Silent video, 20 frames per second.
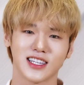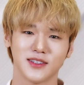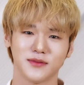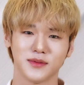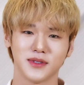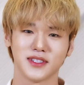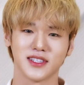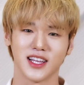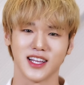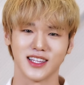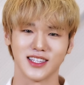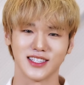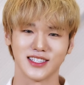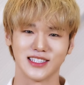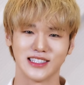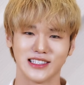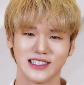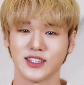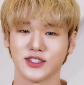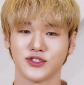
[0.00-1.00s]
기쁠
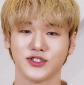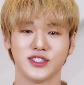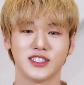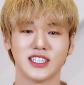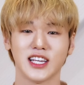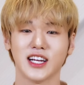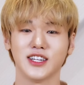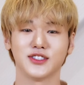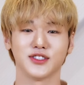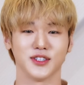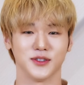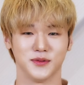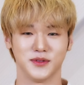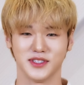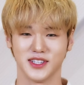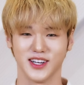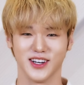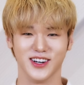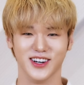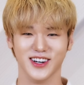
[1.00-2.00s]
때는 주체할 수 없어요